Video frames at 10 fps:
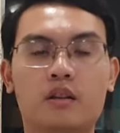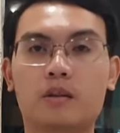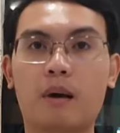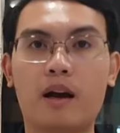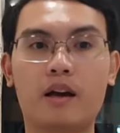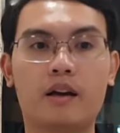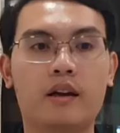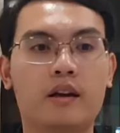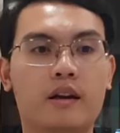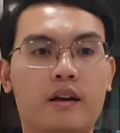Thứ ba
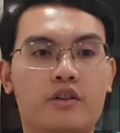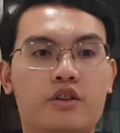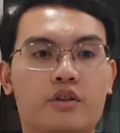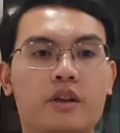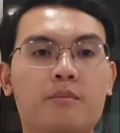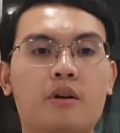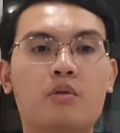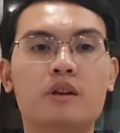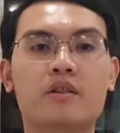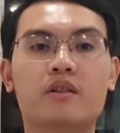là trực tiếp
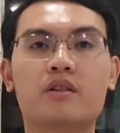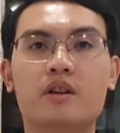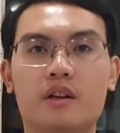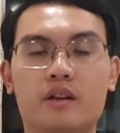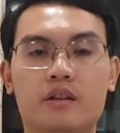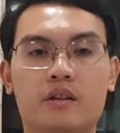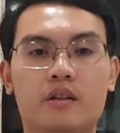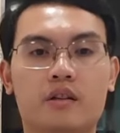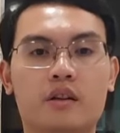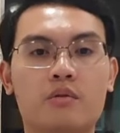đấu tranh chính trị,
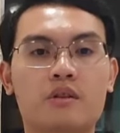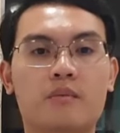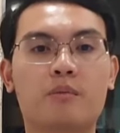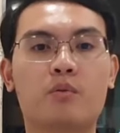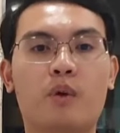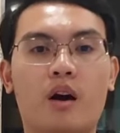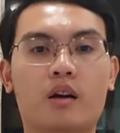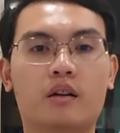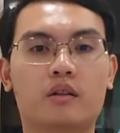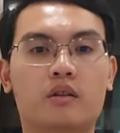đấu tranh binh
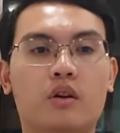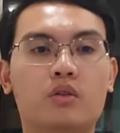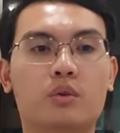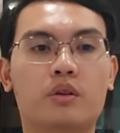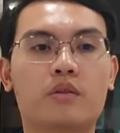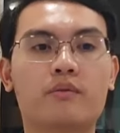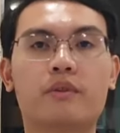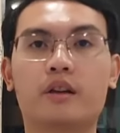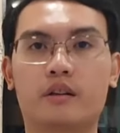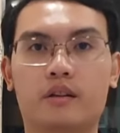vận có tổ chức
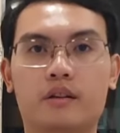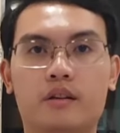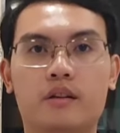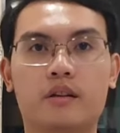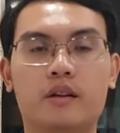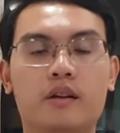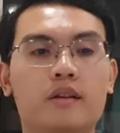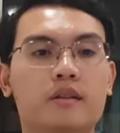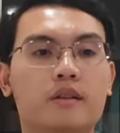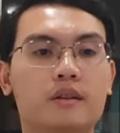với địch.
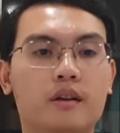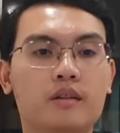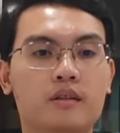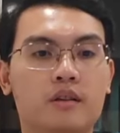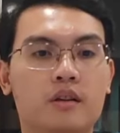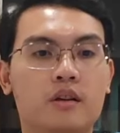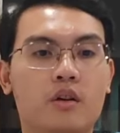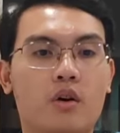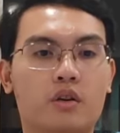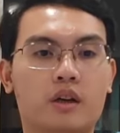Thứ tư,
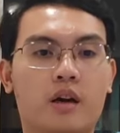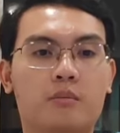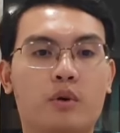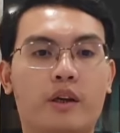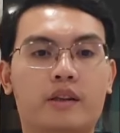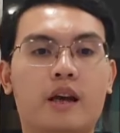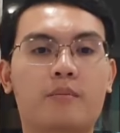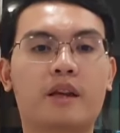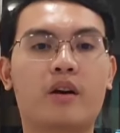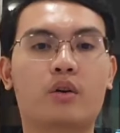hoạt động hoặc
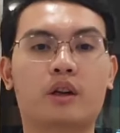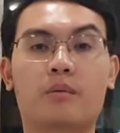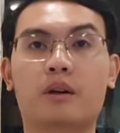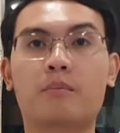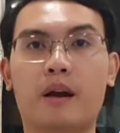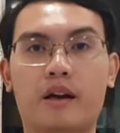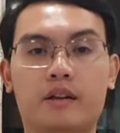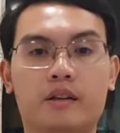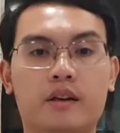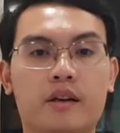tham gia hoạt động cách
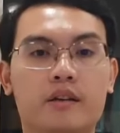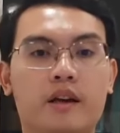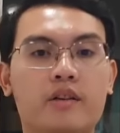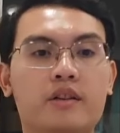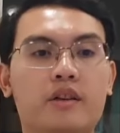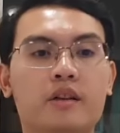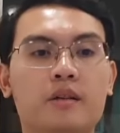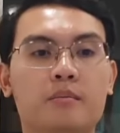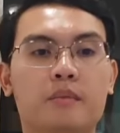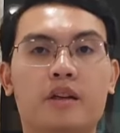mạng, kháng
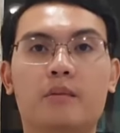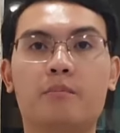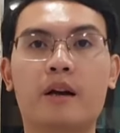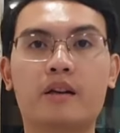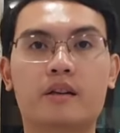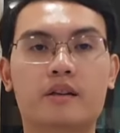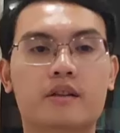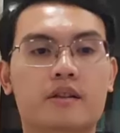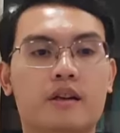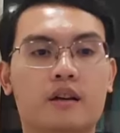chiến bị địch bắt,
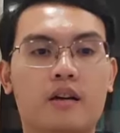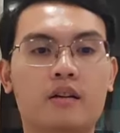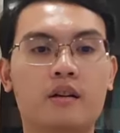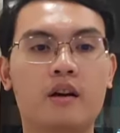tra tấn,